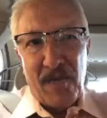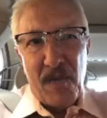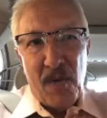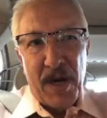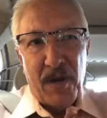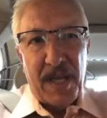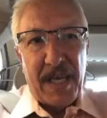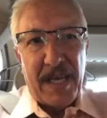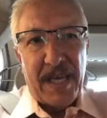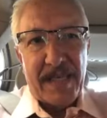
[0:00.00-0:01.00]
Muy buenos
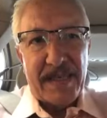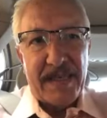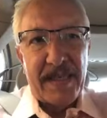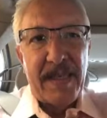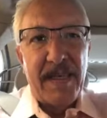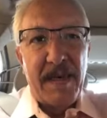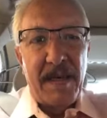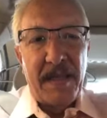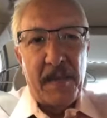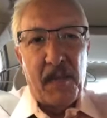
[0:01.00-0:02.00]
días.
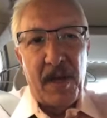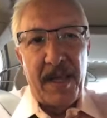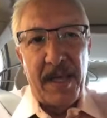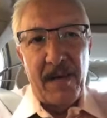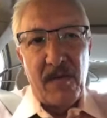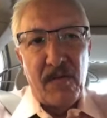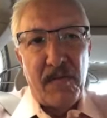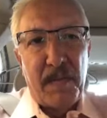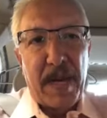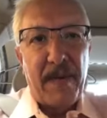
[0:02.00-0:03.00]
Después de
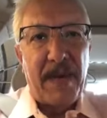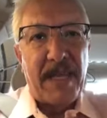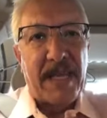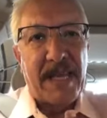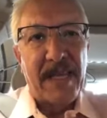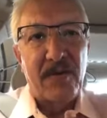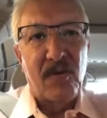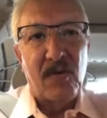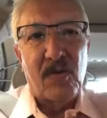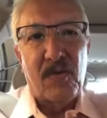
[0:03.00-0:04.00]
un breve
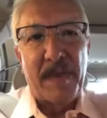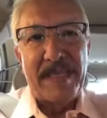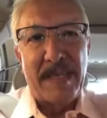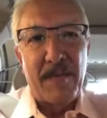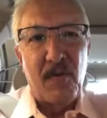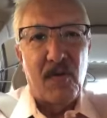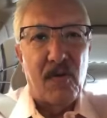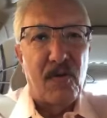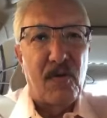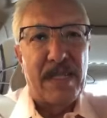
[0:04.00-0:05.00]
descanso comenzamos
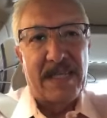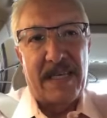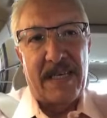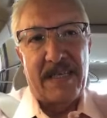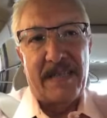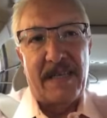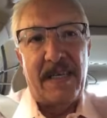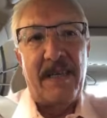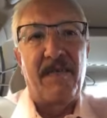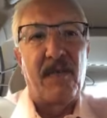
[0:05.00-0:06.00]
con nuestras
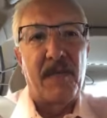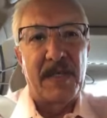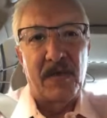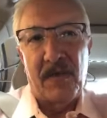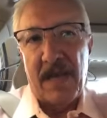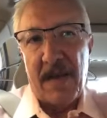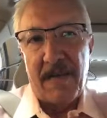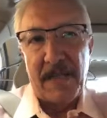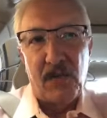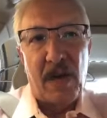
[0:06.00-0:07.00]
informaciones
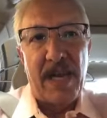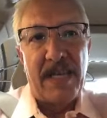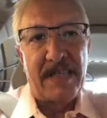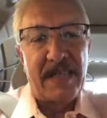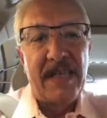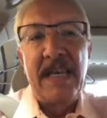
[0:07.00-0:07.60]
habituales.